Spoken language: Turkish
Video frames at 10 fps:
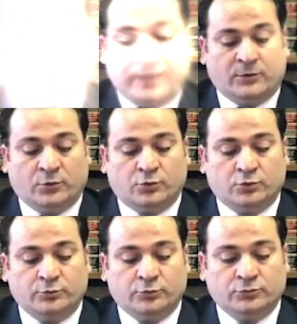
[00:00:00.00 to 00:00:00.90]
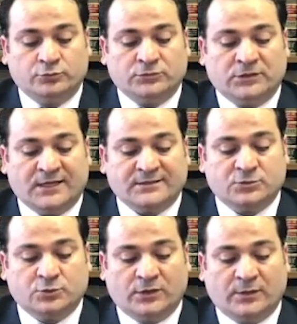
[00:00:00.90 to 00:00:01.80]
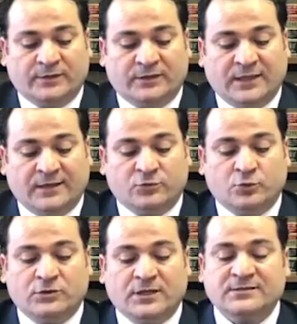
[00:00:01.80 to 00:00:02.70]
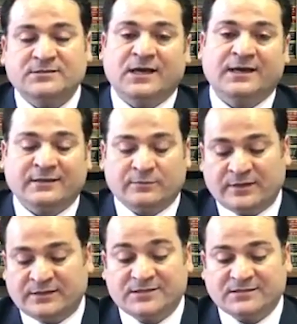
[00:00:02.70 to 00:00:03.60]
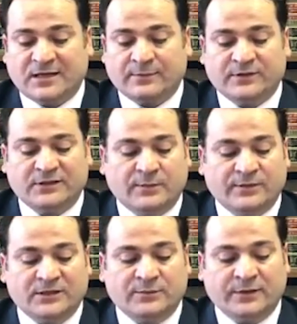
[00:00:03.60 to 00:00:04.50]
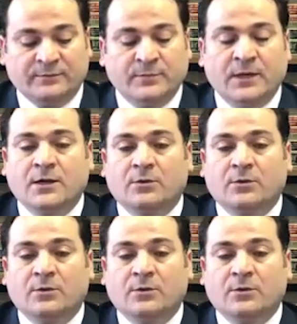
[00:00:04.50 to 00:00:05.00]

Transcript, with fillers: Ben okulumun yaz döneminde Türkiye'ye ziyaret etmek istesem gidebilir miyim?